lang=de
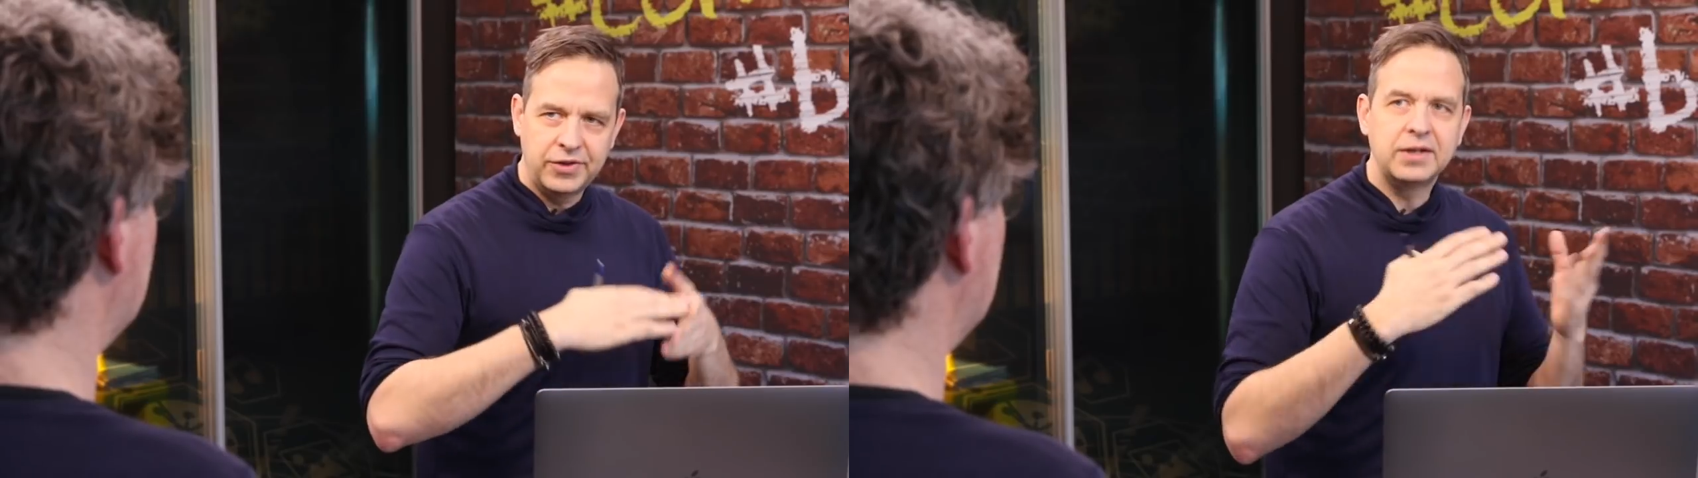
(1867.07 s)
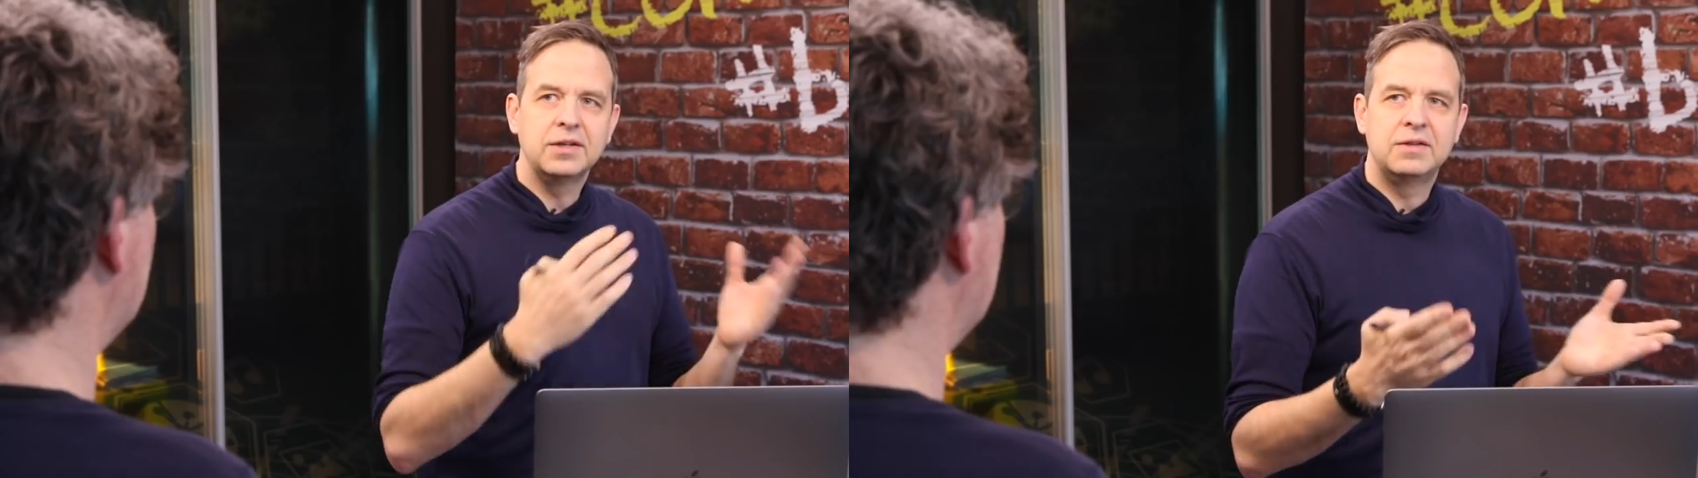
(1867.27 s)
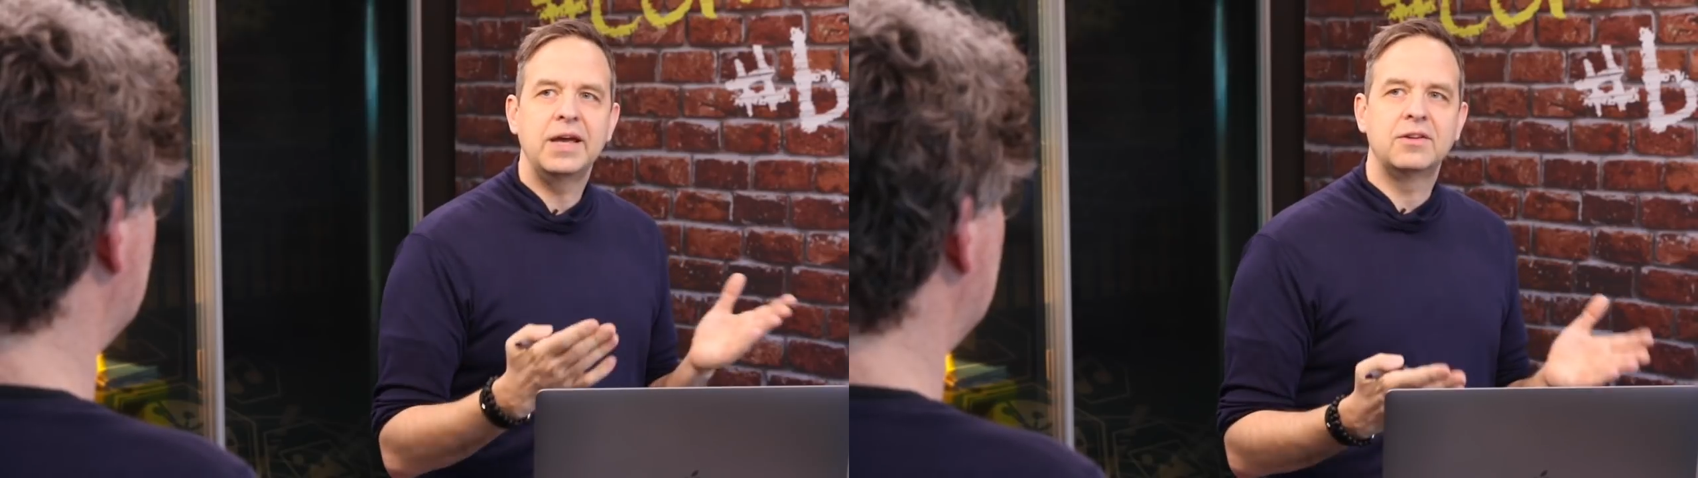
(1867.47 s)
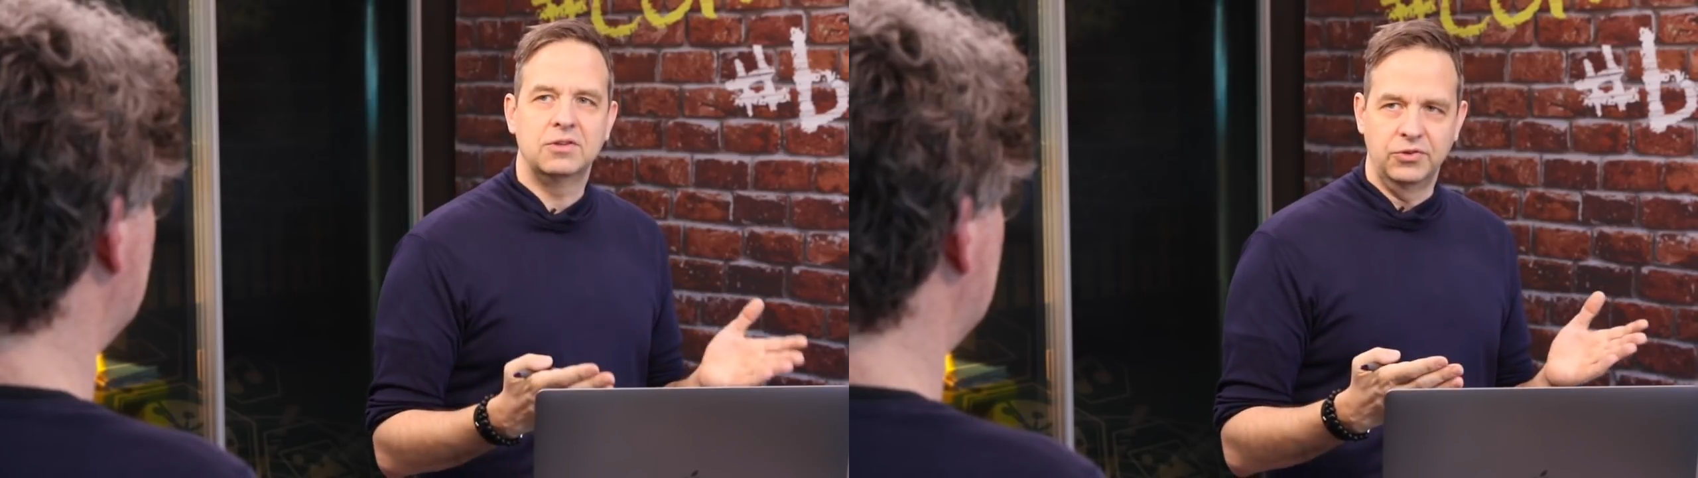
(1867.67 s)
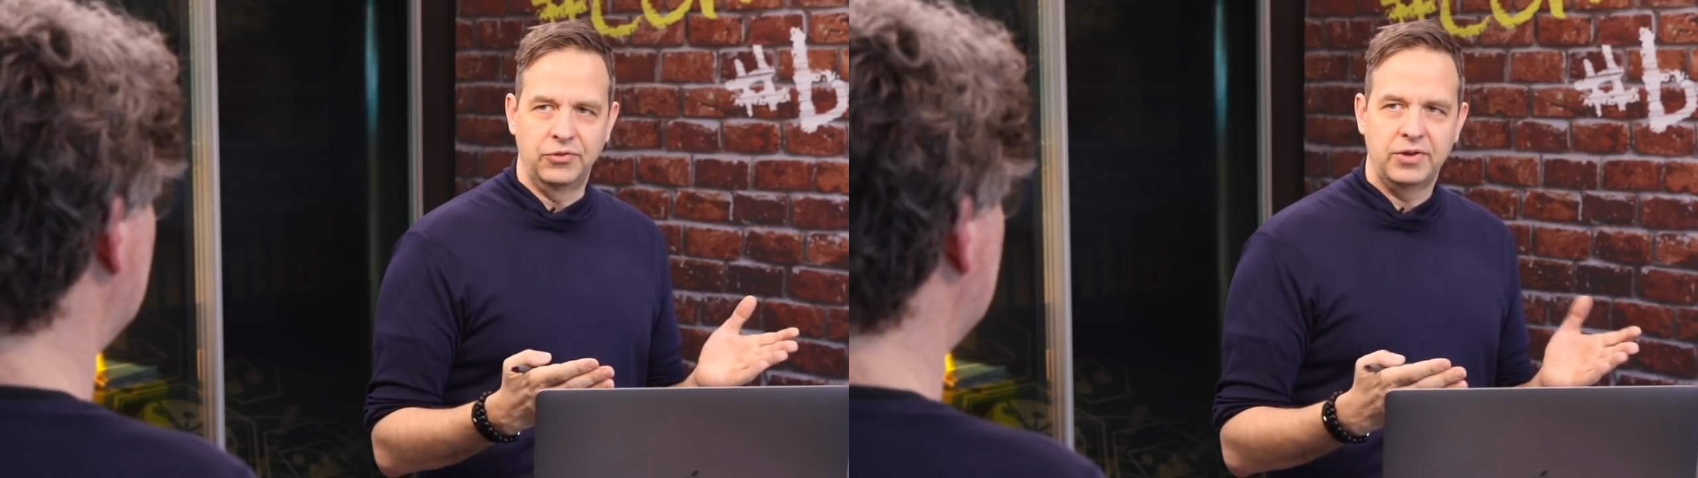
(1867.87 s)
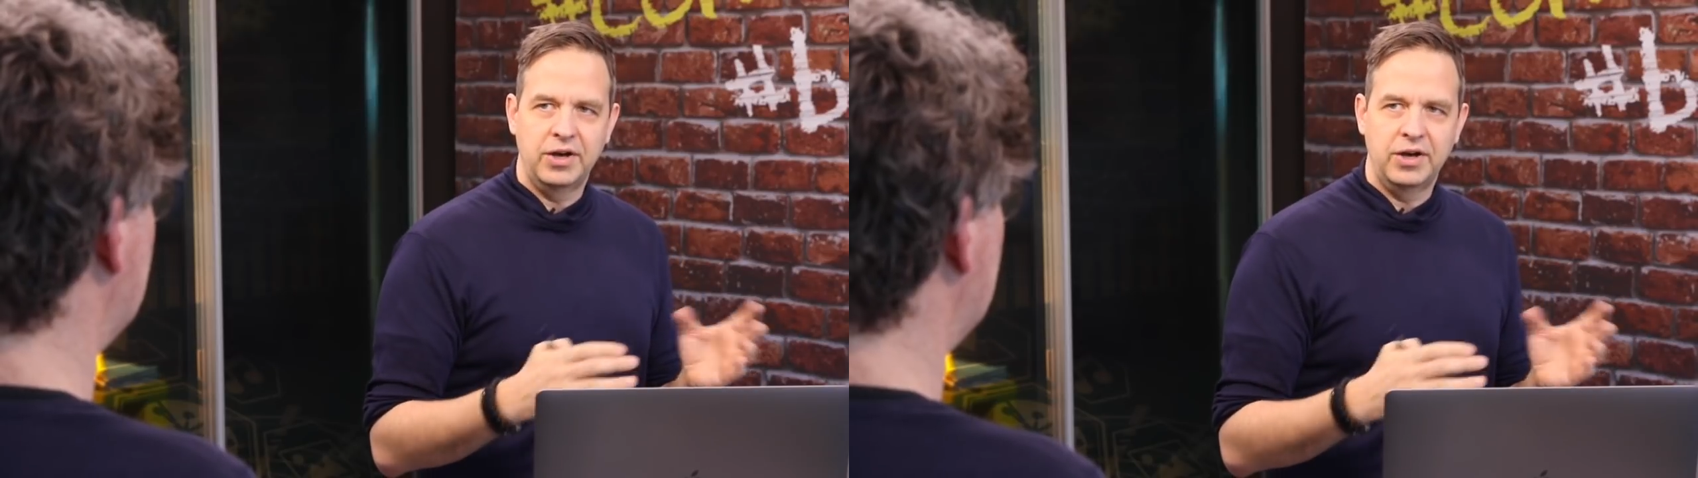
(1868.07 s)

dann gedeckt ist.